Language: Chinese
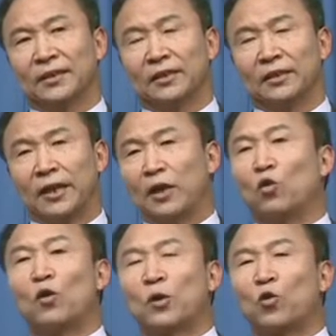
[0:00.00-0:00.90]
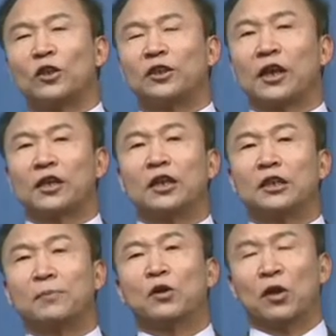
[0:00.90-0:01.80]
哎，我们光想着
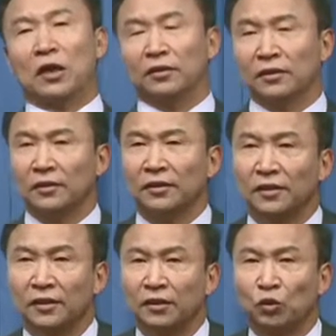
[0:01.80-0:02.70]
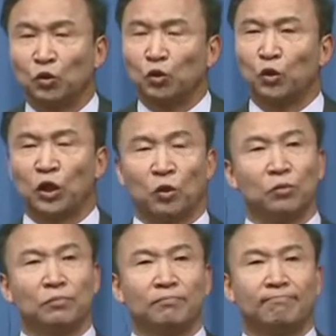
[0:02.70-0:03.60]
你比如说，用锄头
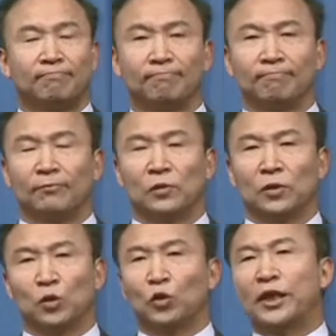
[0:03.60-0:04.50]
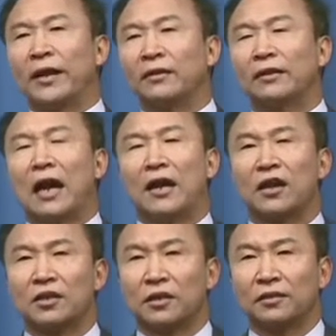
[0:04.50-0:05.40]
种田打粮食，